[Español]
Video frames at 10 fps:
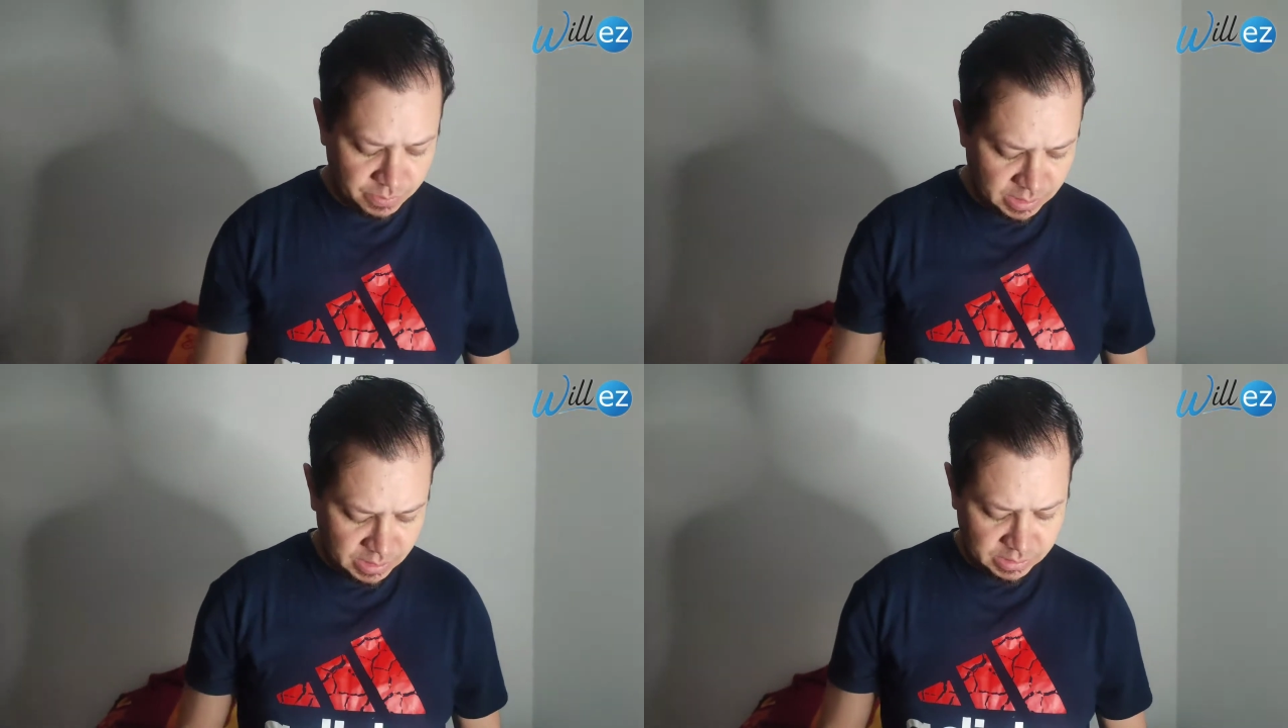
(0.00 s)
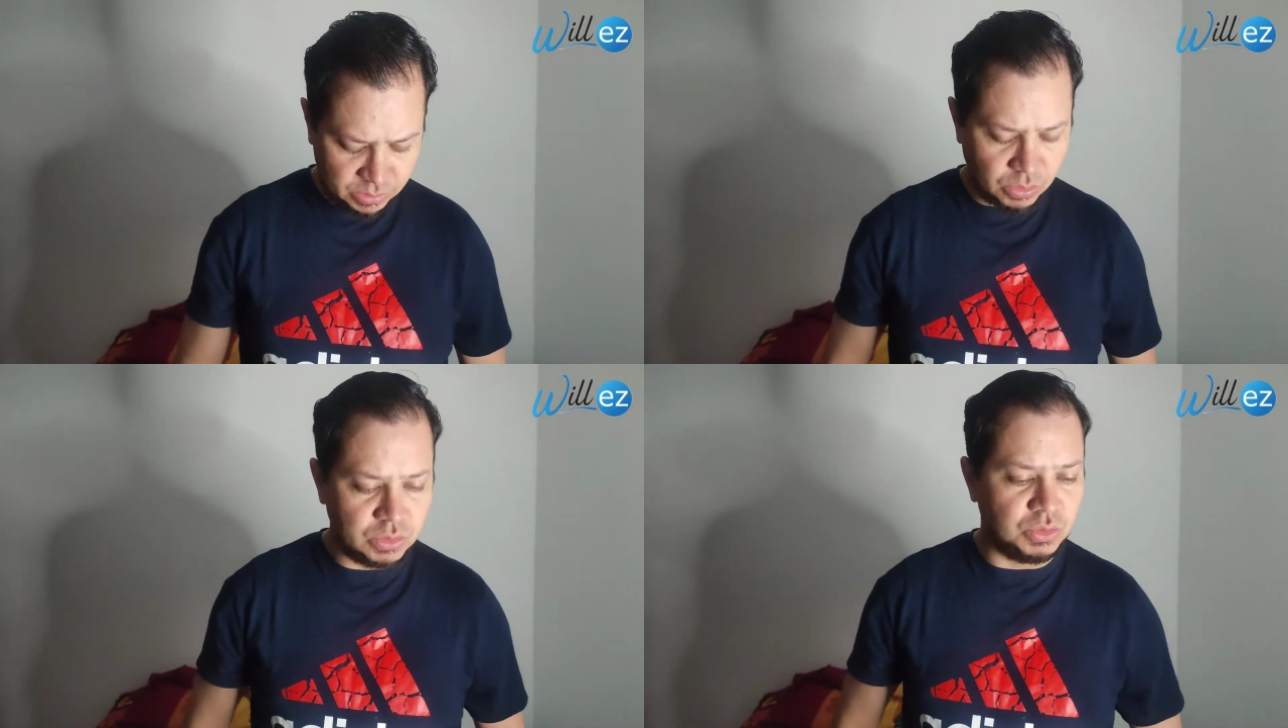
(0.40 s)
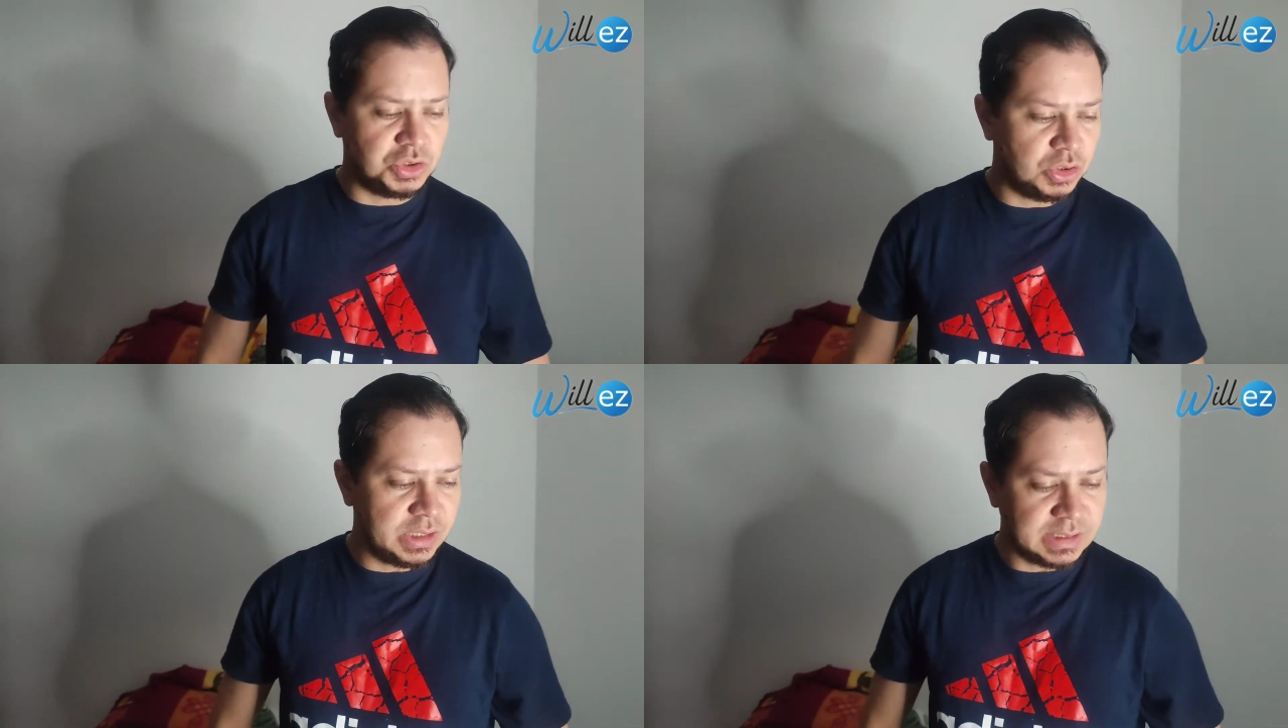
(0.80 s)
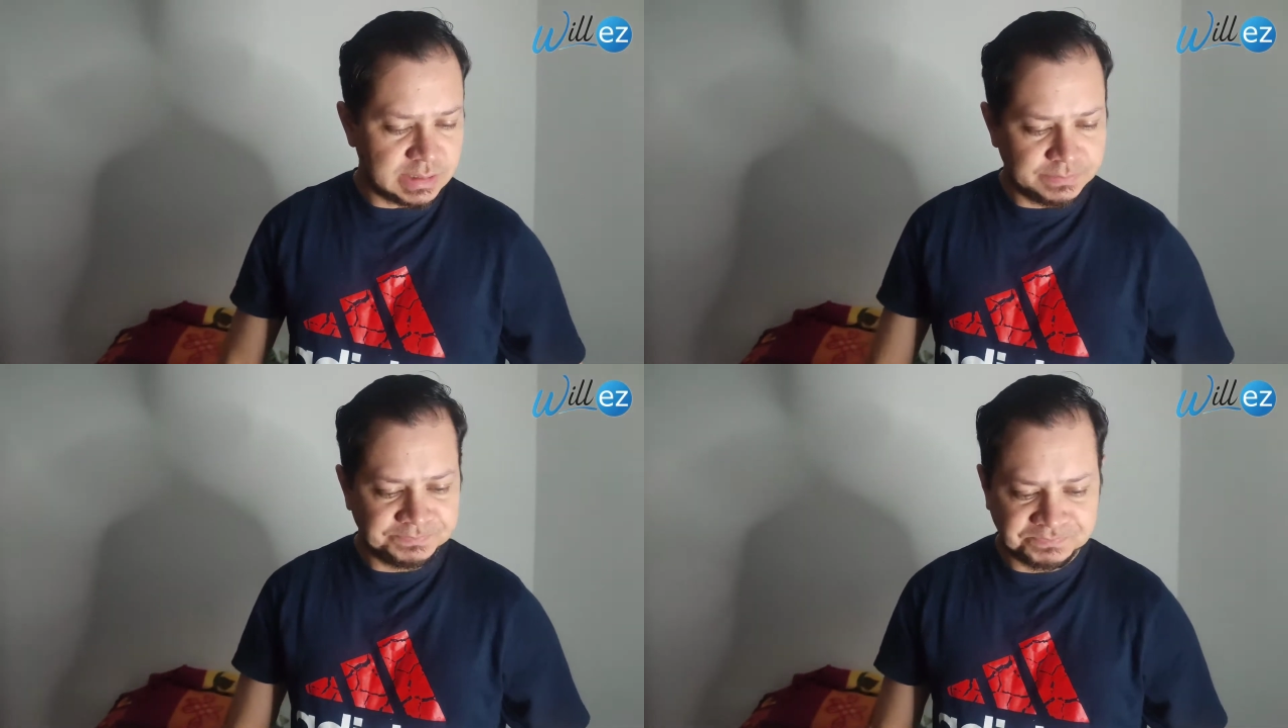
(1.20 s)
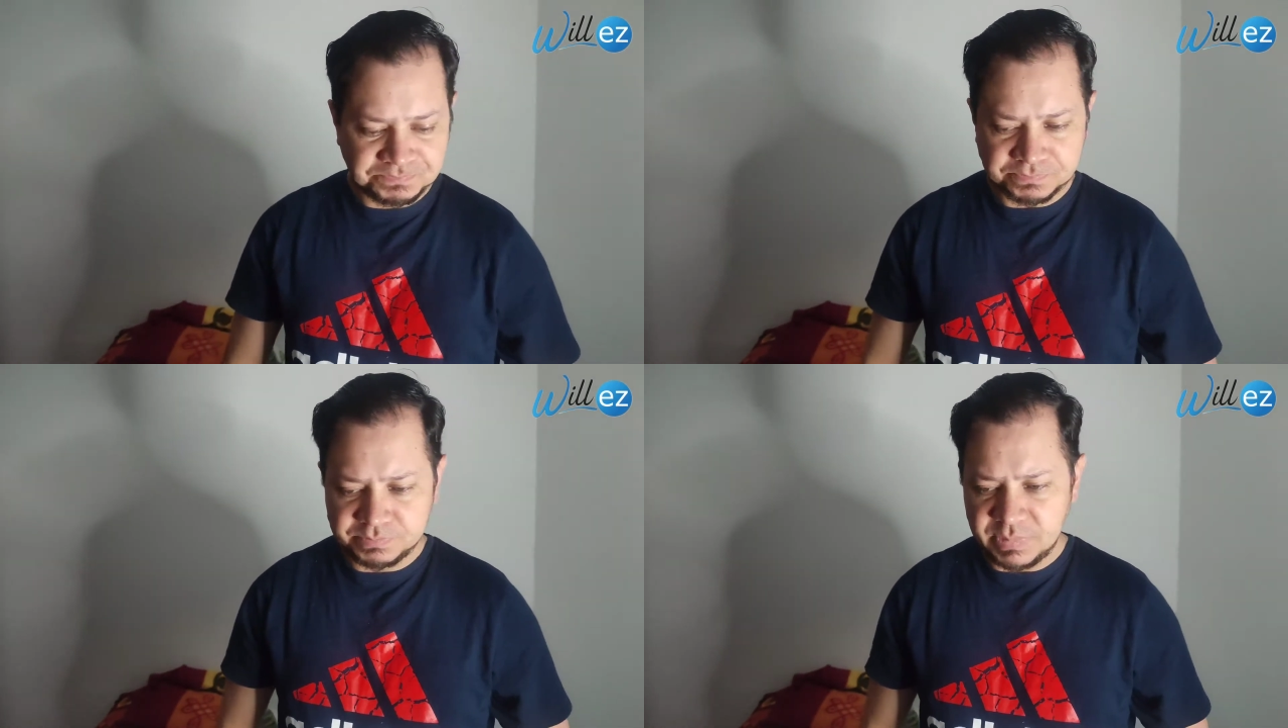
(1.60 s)
mis conclusiones
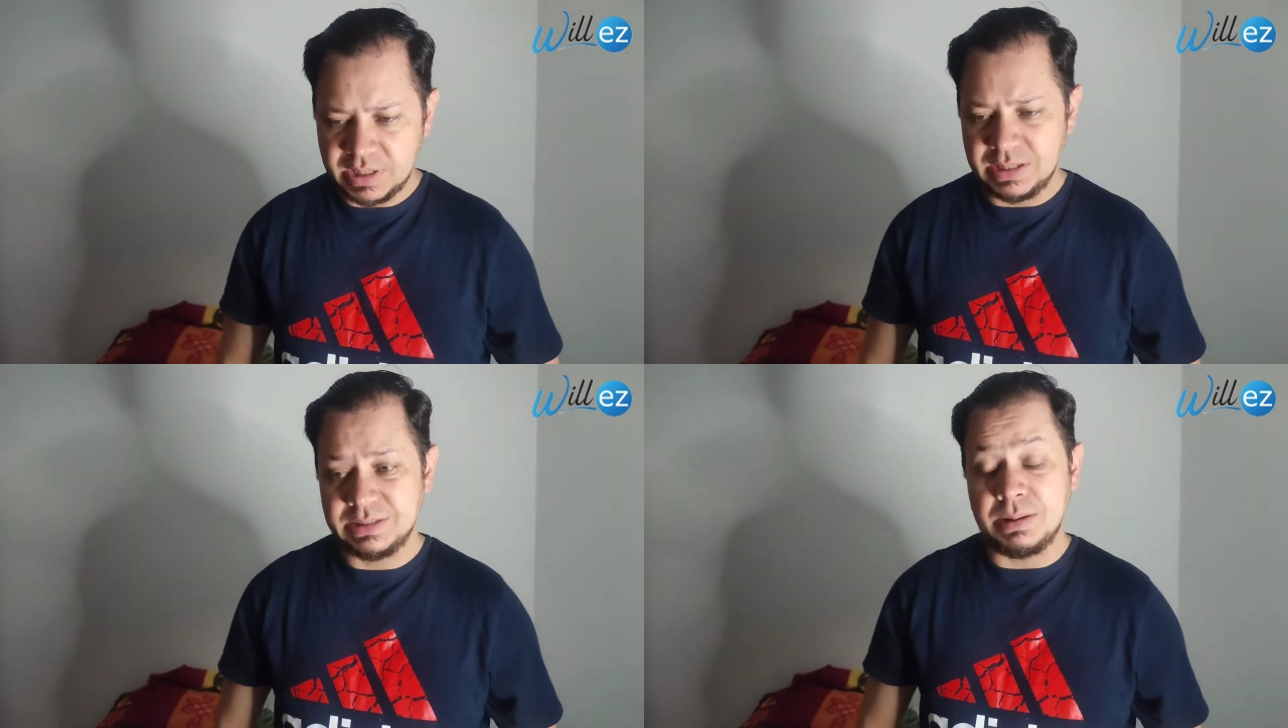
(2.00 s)
en